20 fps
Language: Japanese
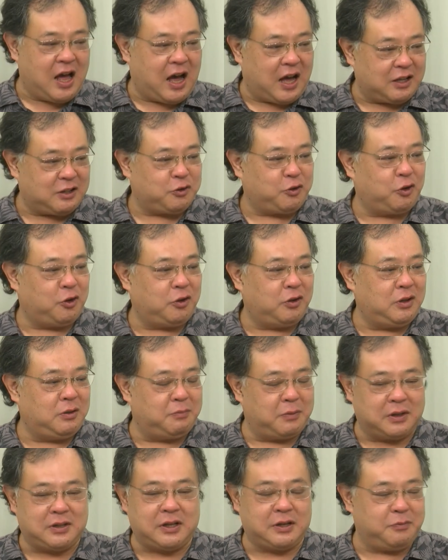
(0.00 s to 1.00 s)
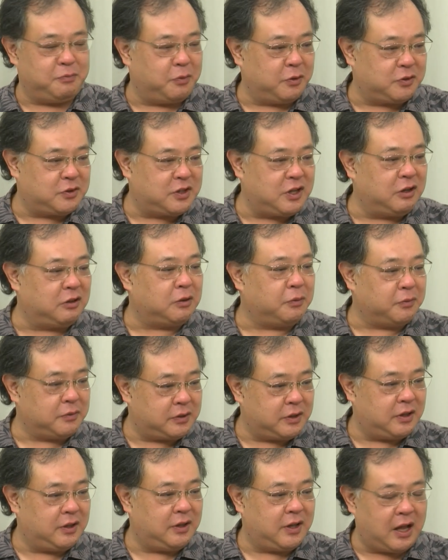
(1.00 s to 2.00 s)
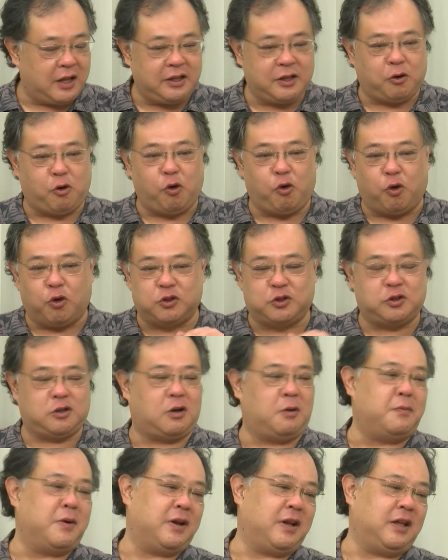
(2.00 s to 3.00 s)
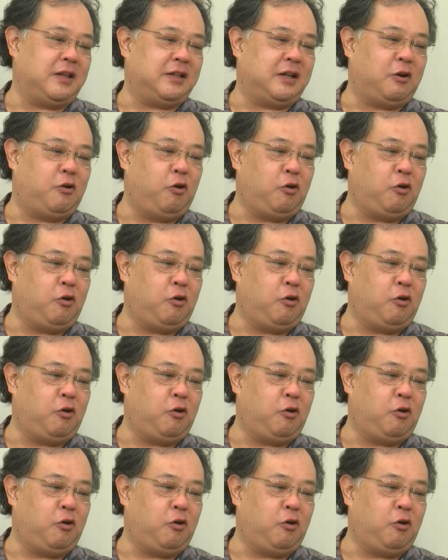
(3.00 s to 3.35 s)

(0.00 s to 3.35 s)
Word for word: あそこにまさにもう尽きると思うんですよ、うんうん、なんでここを突っ込まないんだ、